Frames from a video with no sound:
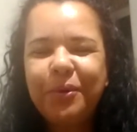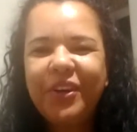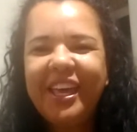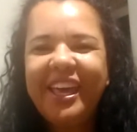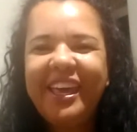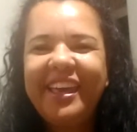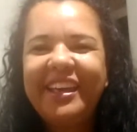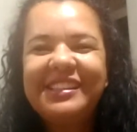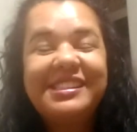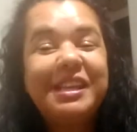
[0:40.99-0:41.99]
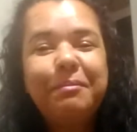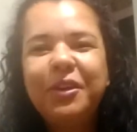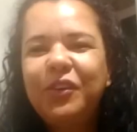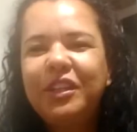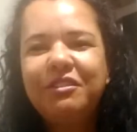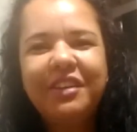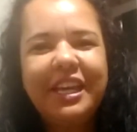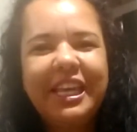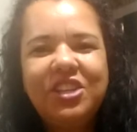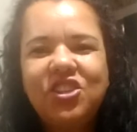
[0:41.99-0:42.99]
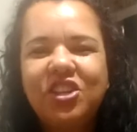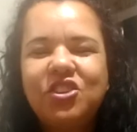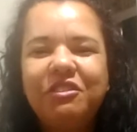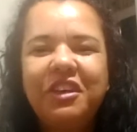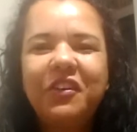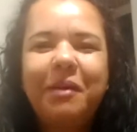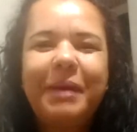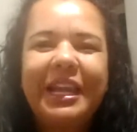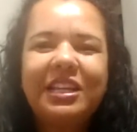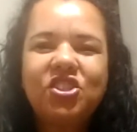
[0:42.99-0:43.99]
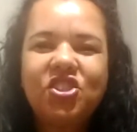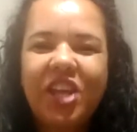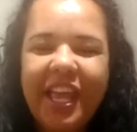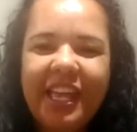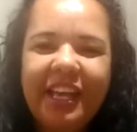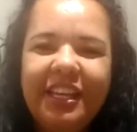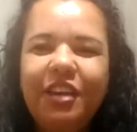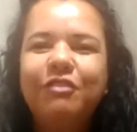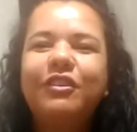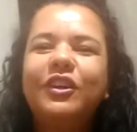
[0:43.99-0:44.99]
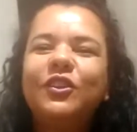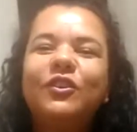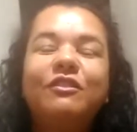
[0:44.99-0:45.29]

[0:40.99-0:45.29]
Porque sempre quando eu venho aqui, gente, eu venho com a mala cheia e eu volto,